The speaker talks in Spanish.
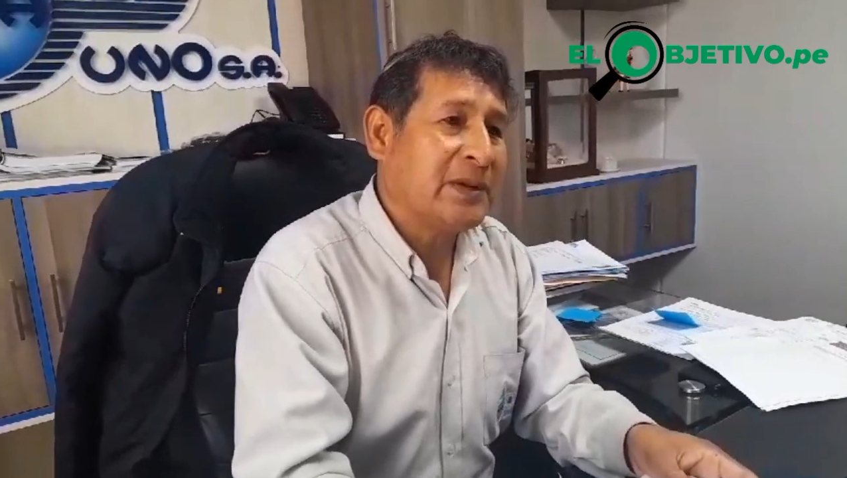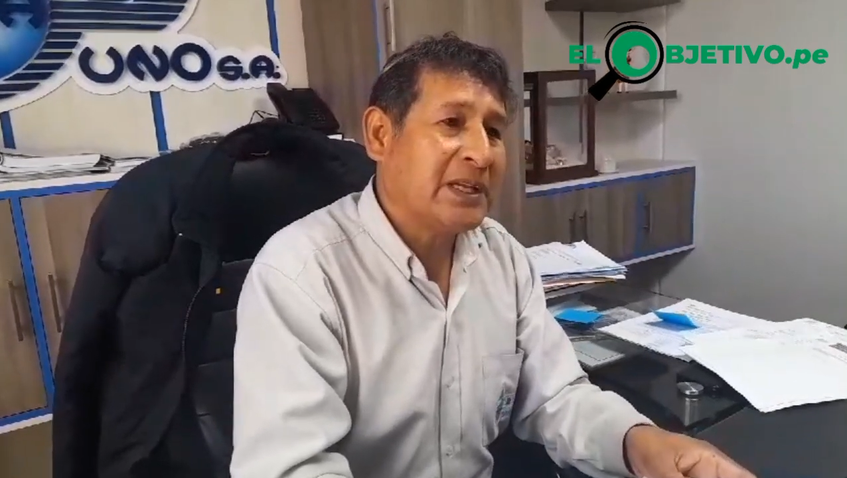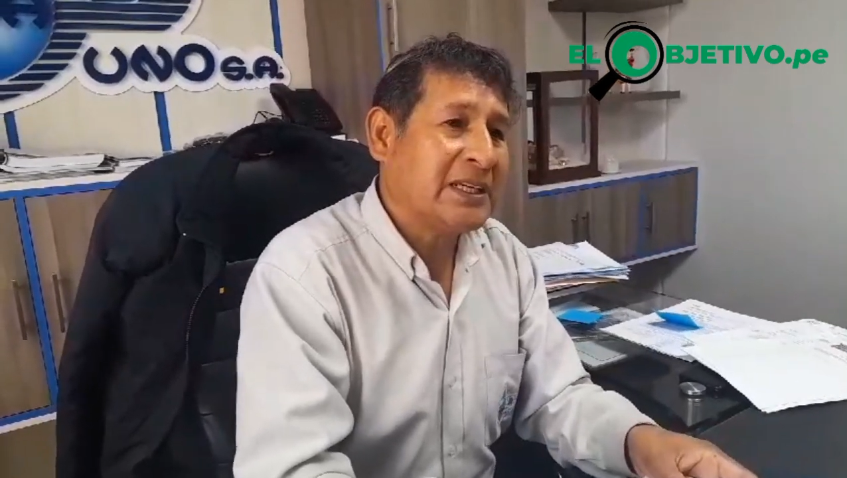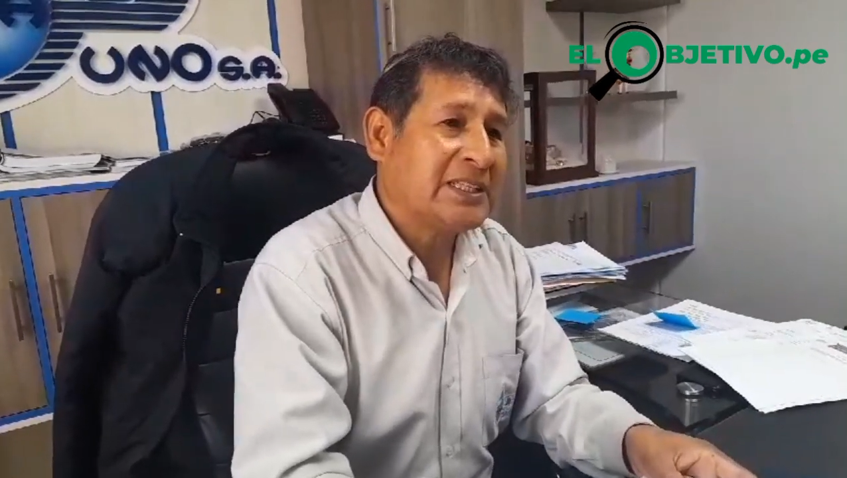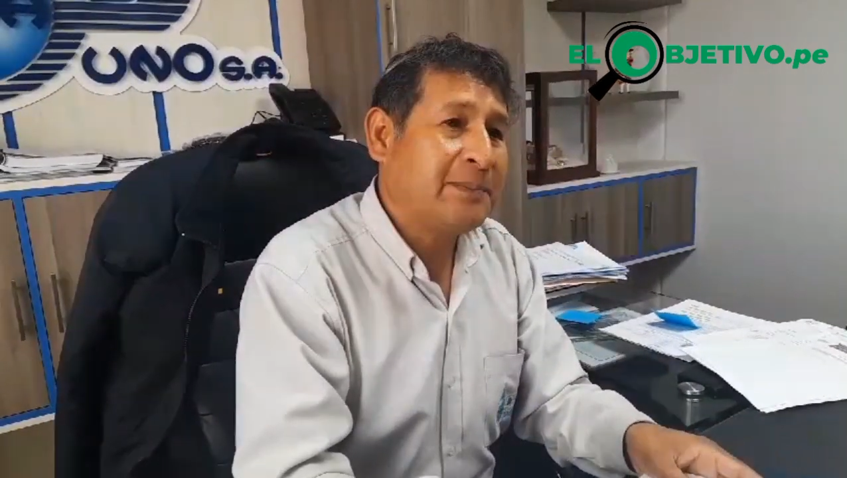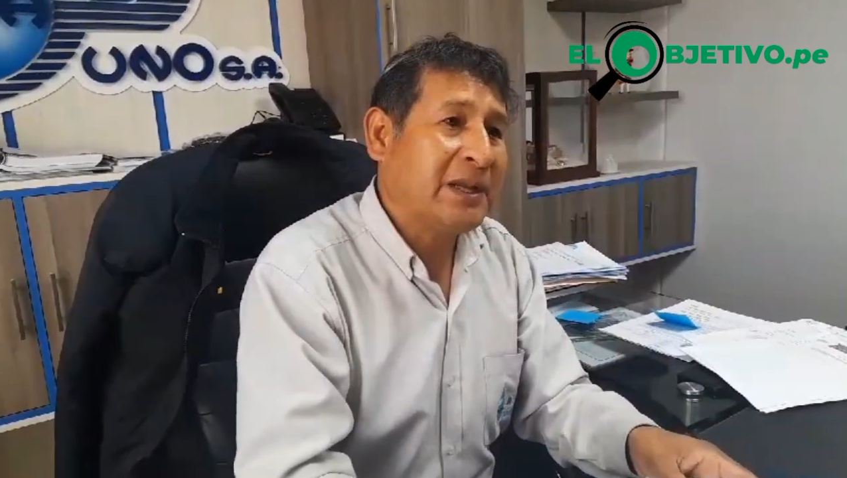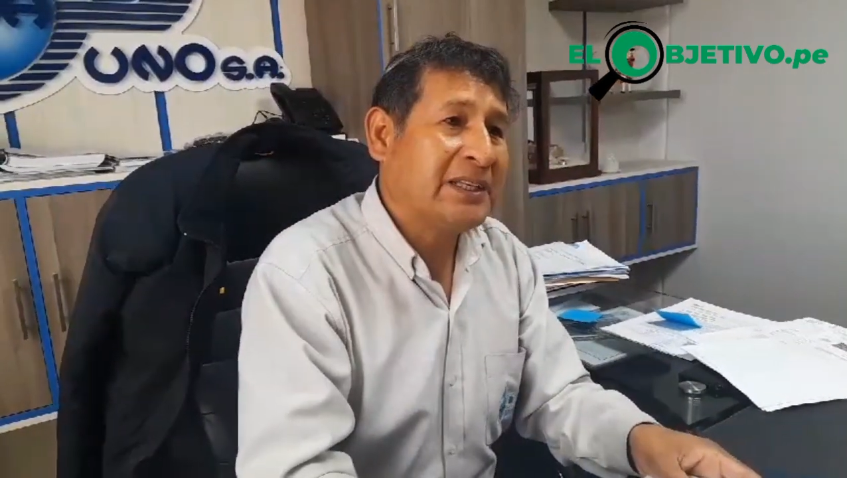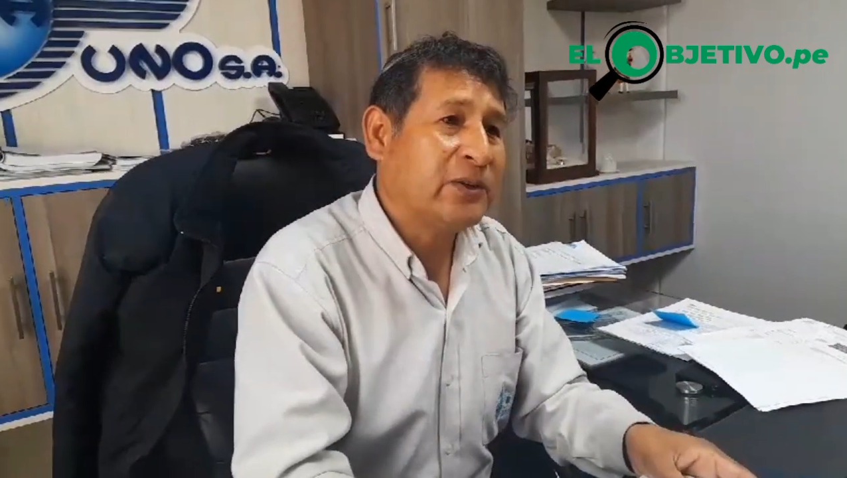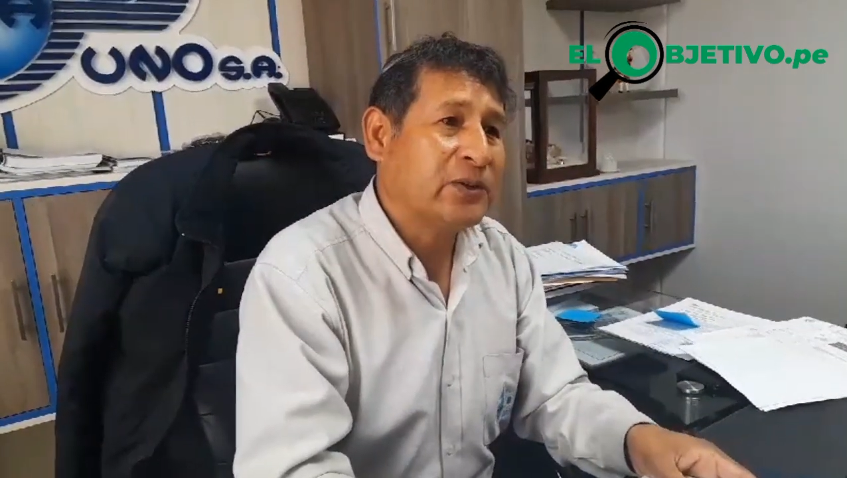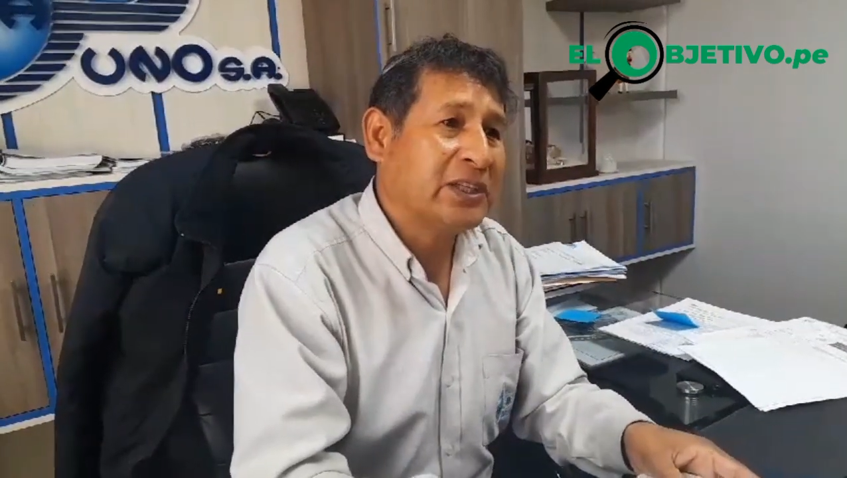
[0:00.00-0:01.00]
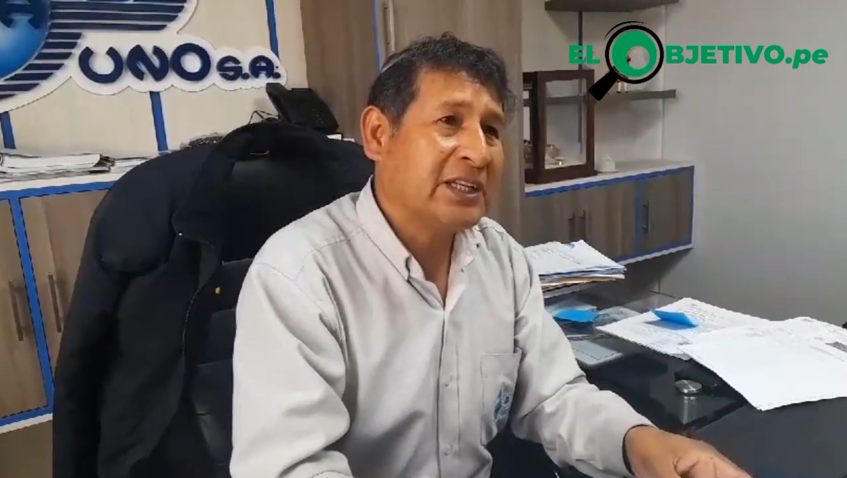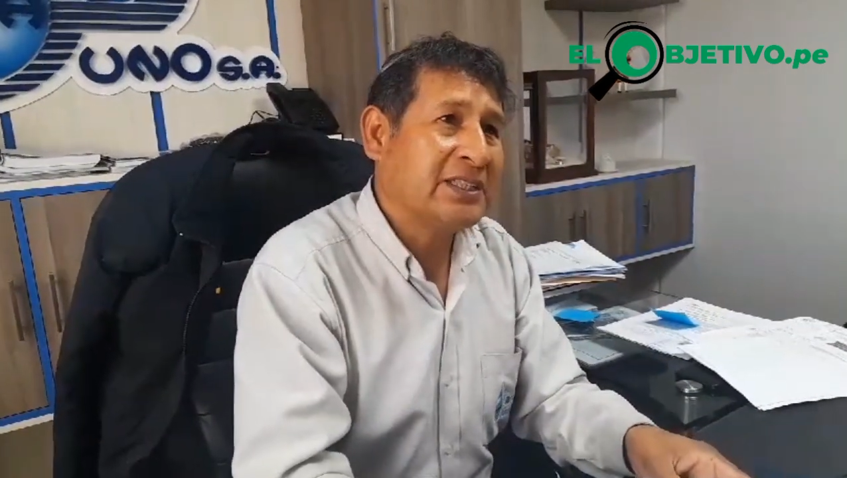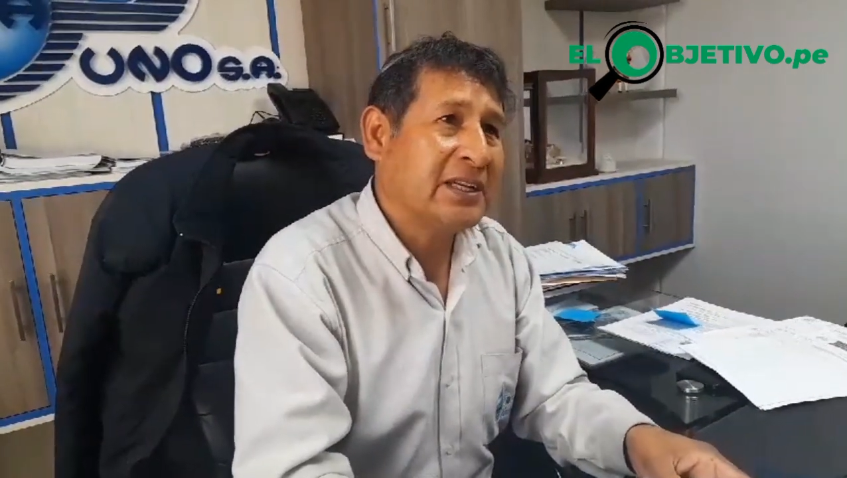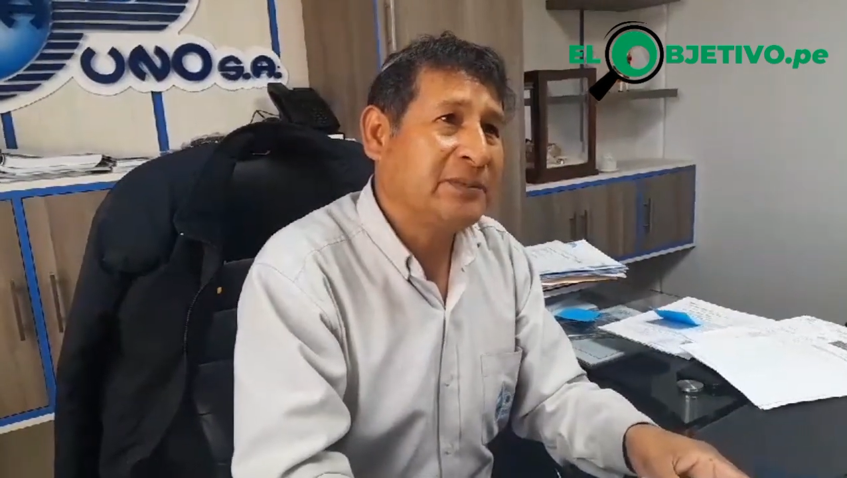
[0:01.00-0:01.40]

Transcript: este, plan de contingencia al